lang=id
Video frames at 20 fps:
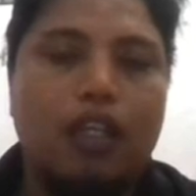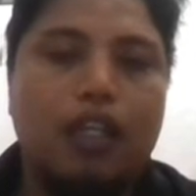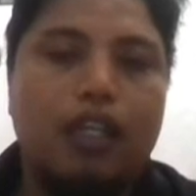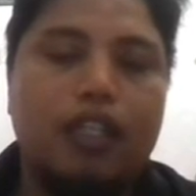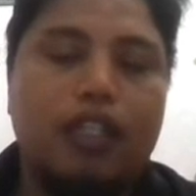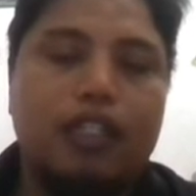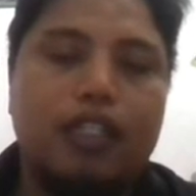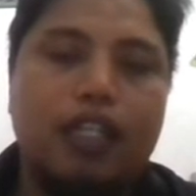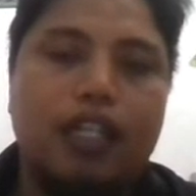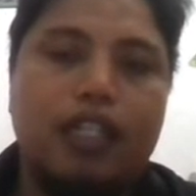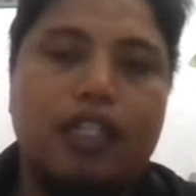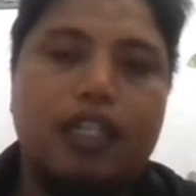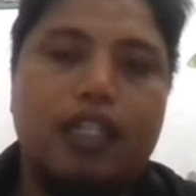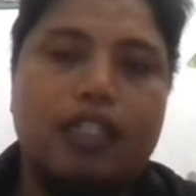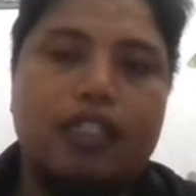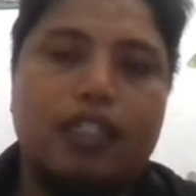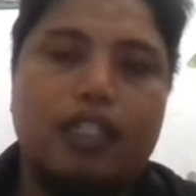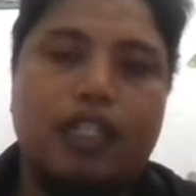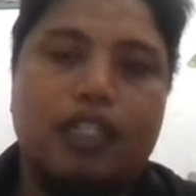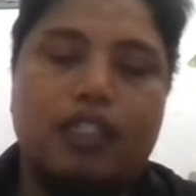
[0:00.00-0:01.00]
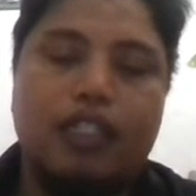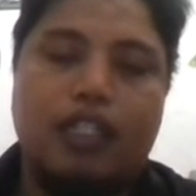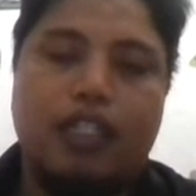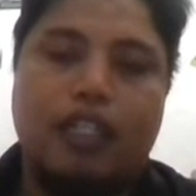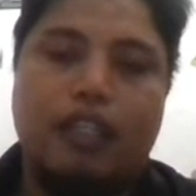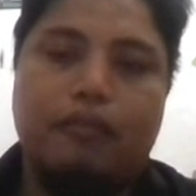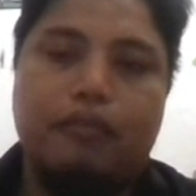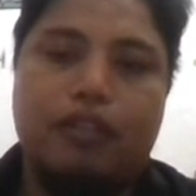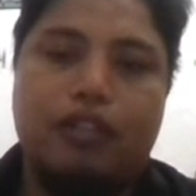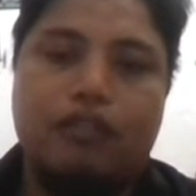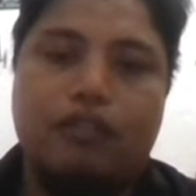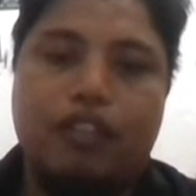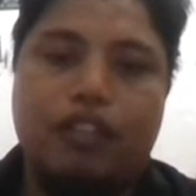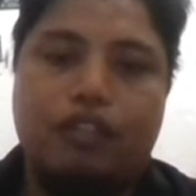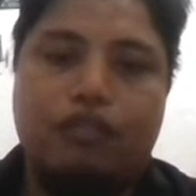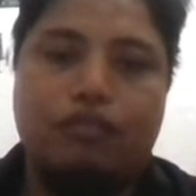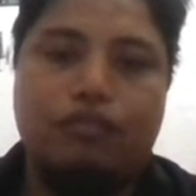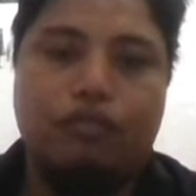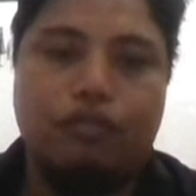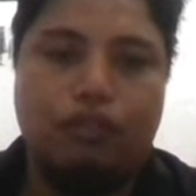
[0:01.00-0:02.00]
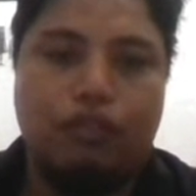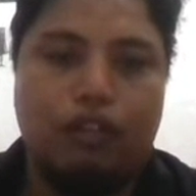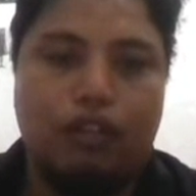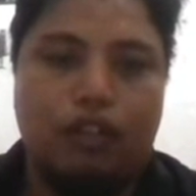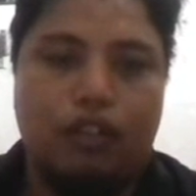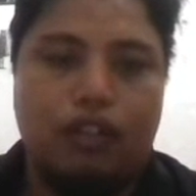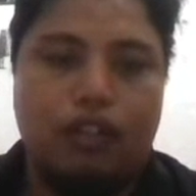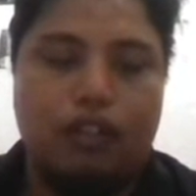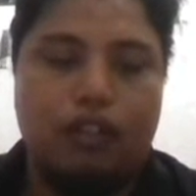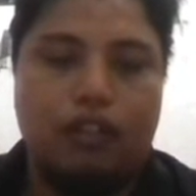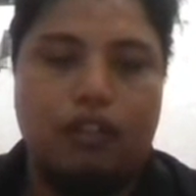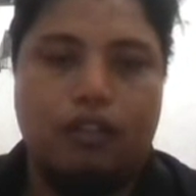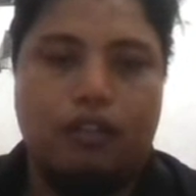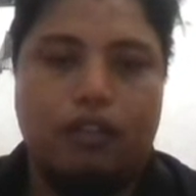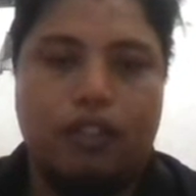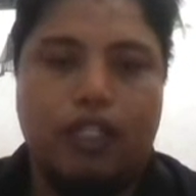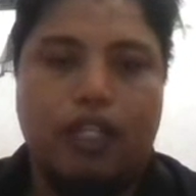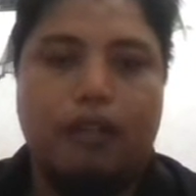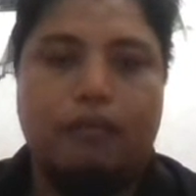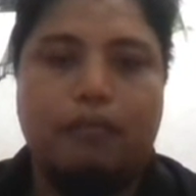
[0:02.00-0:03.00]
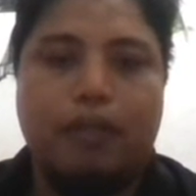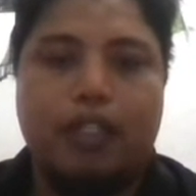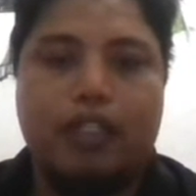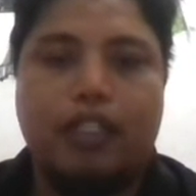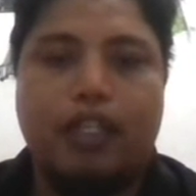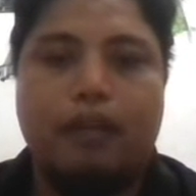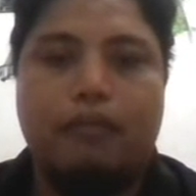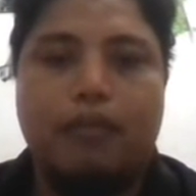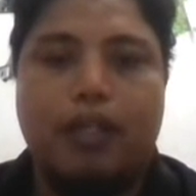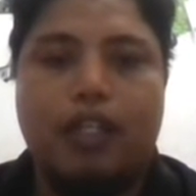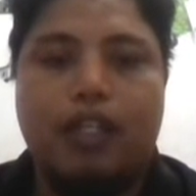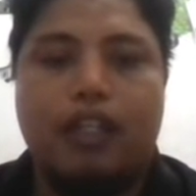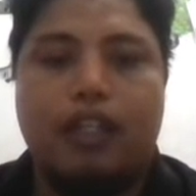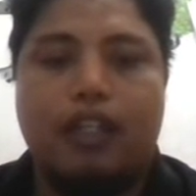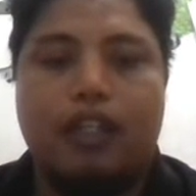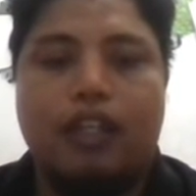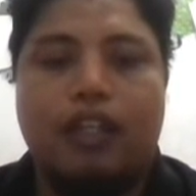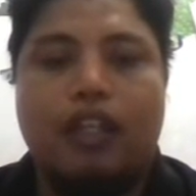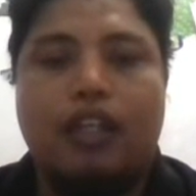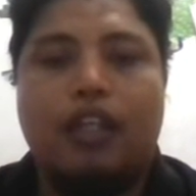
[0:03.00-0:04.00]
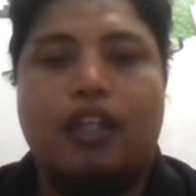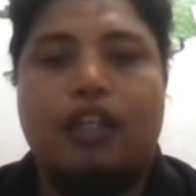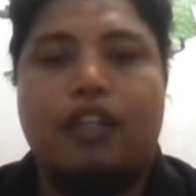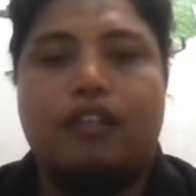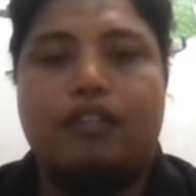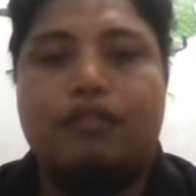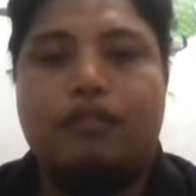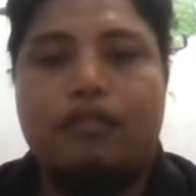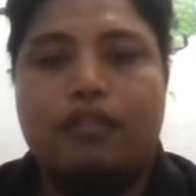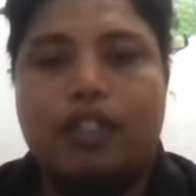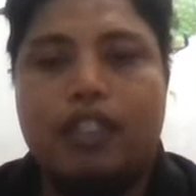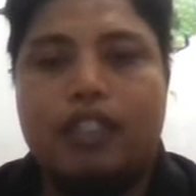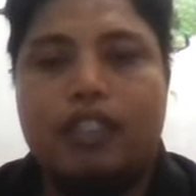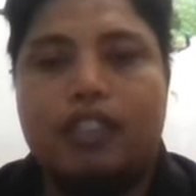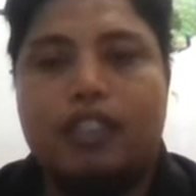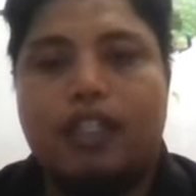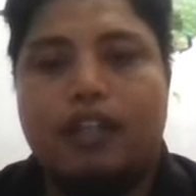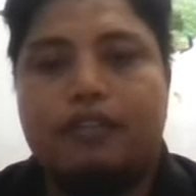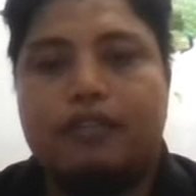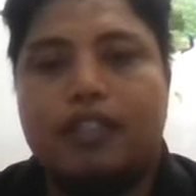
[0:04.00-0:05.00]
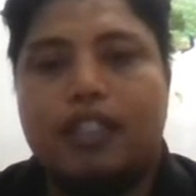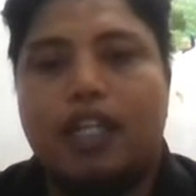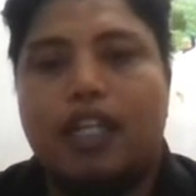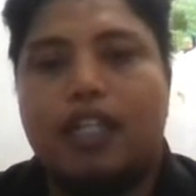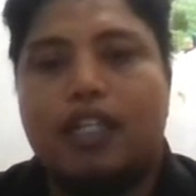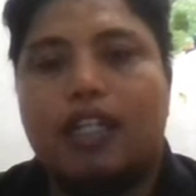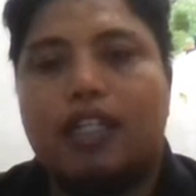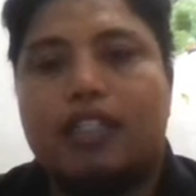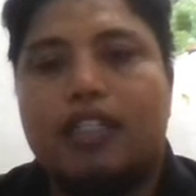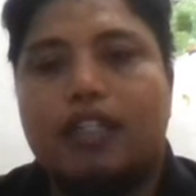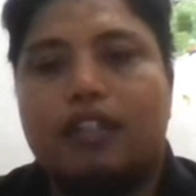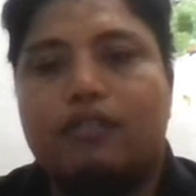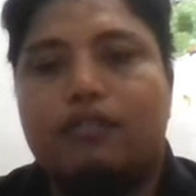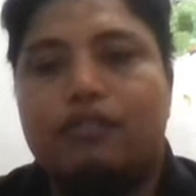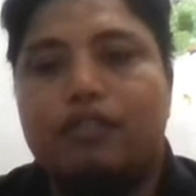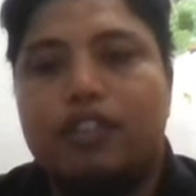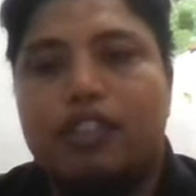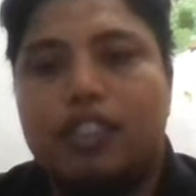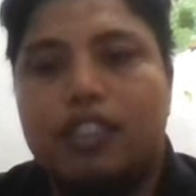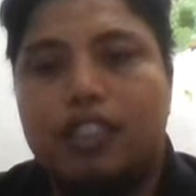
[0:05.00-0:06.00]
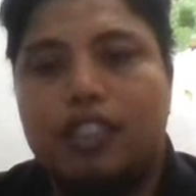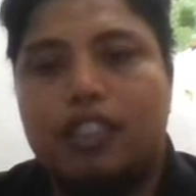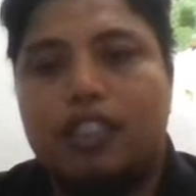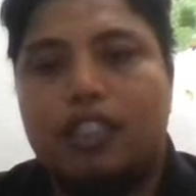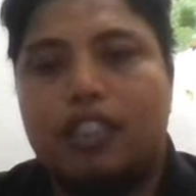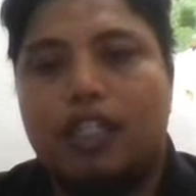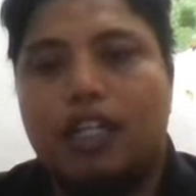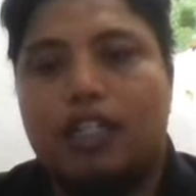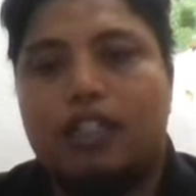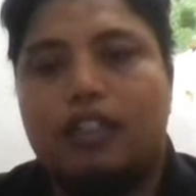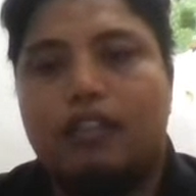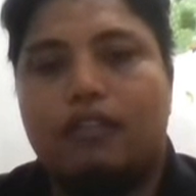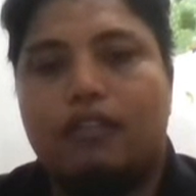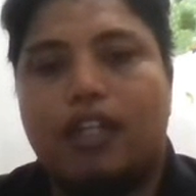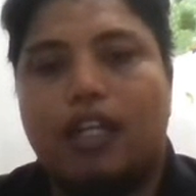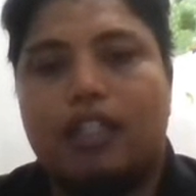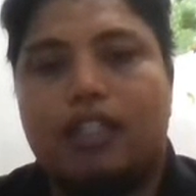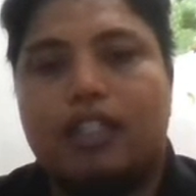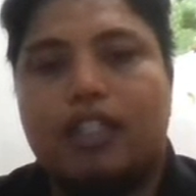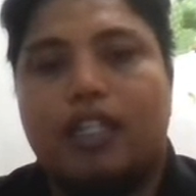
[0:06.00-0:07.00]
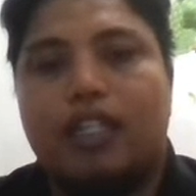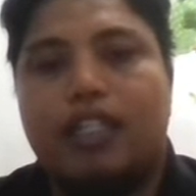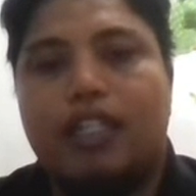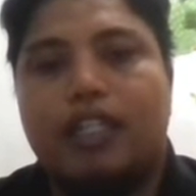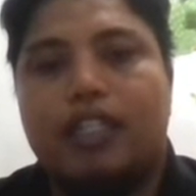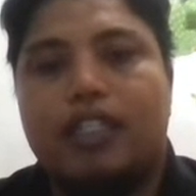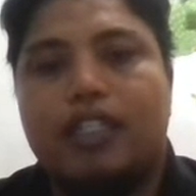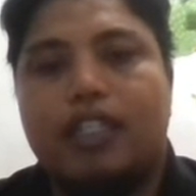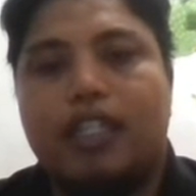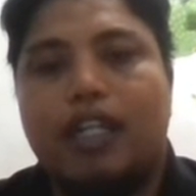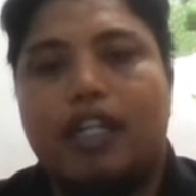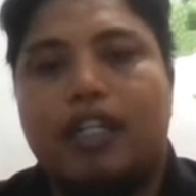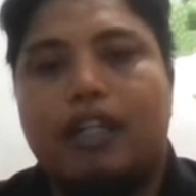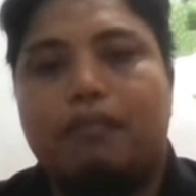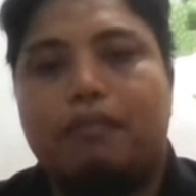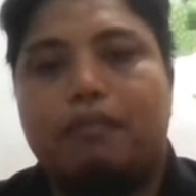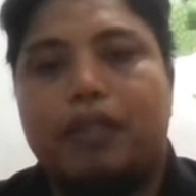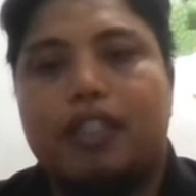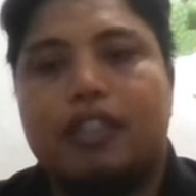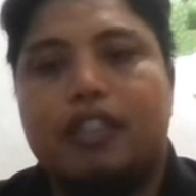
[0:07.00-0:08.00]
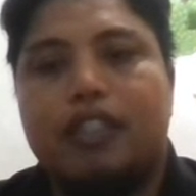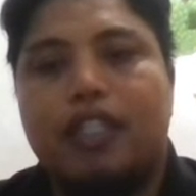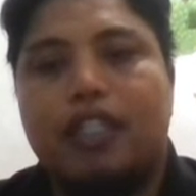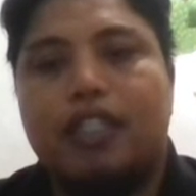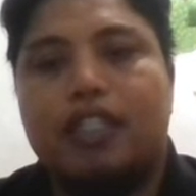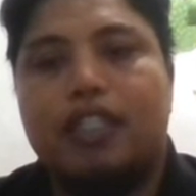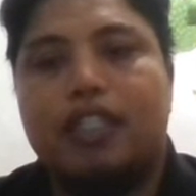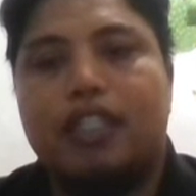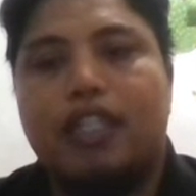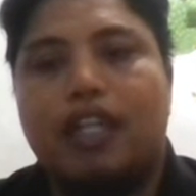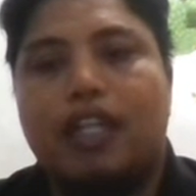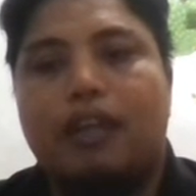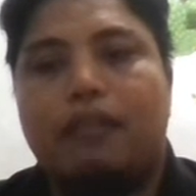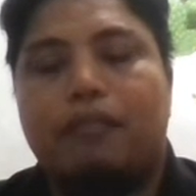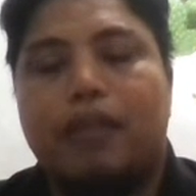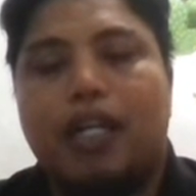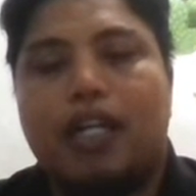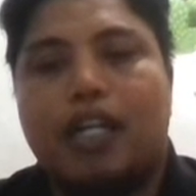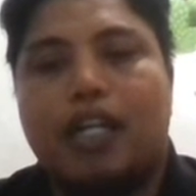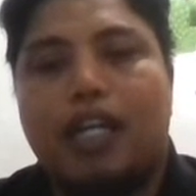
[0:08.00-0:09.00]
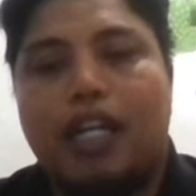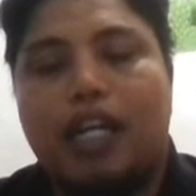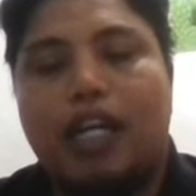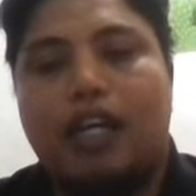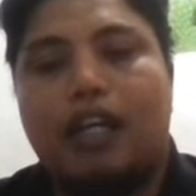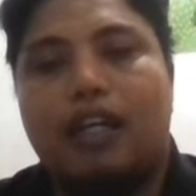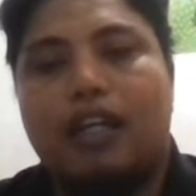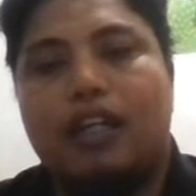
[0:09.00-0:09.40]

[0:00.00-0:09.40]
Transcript: kita lihat strategi menulis judul. Yang pertama, tulis daftar kata kunci atau kata yang dianggap penting di dalam makalah